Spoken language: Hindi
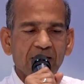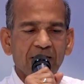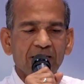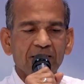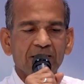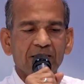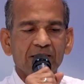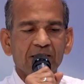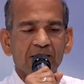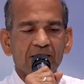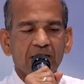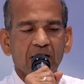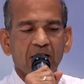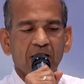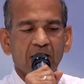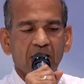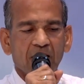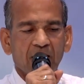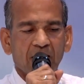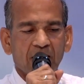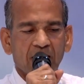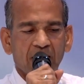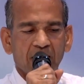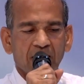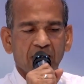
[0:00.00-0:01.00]
है जिसका
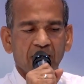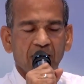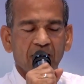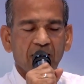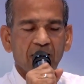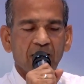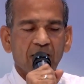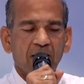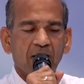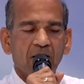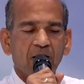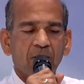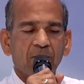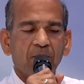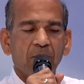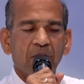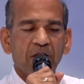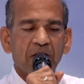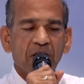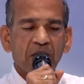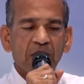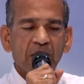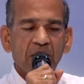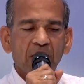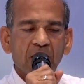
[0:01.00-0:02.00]
गान
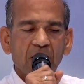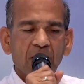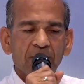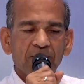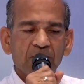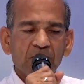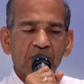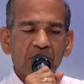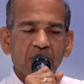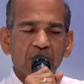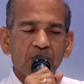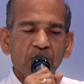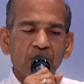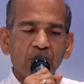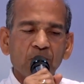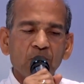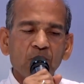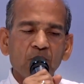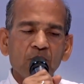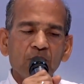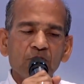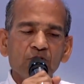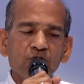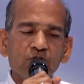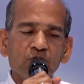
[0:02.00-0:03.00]
बनी आप
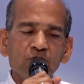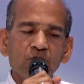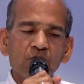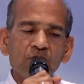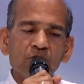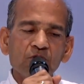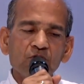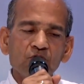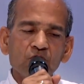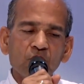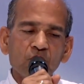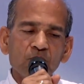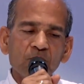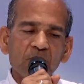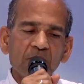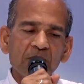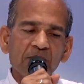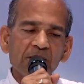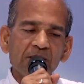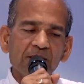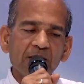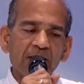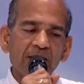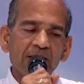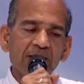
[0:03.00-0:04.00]
संपूर्ण जून
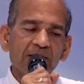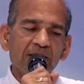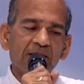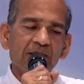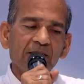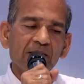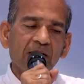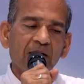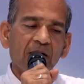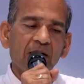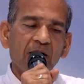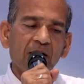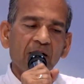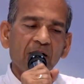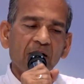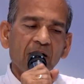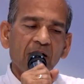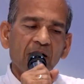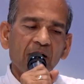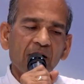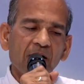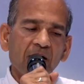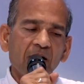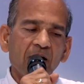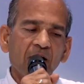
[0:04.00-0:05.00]
चौबीस है जिसका
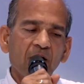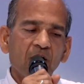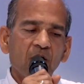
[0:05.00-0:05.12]
गान